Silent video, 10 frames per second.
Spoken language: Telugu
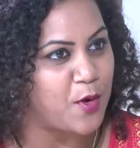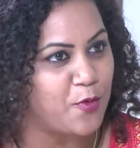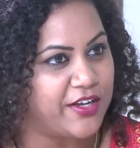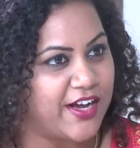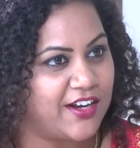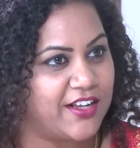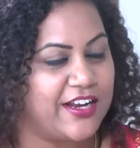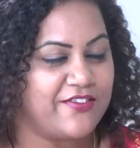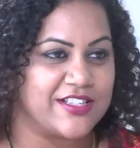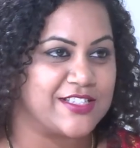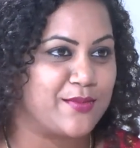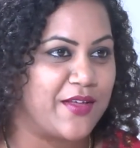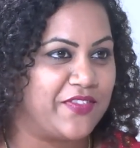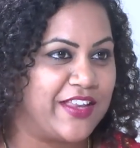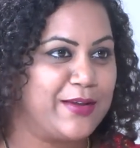మౌనిక అనగానే ఫస్ట్
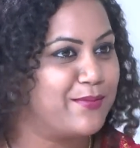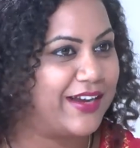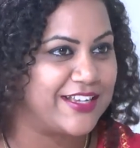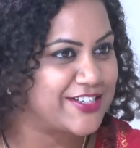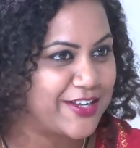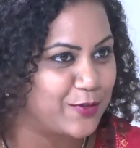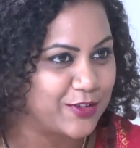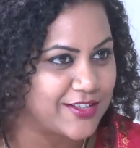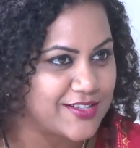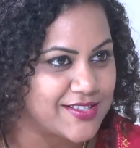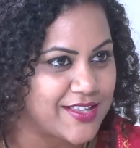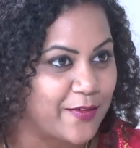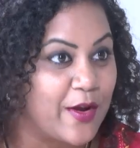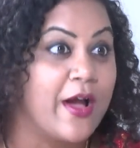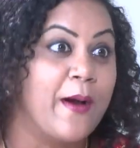మా అందరికి మల్లేష్ గారు
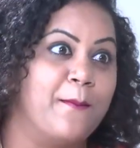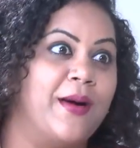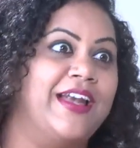గుర్తొచ్చేస్తారు hmm.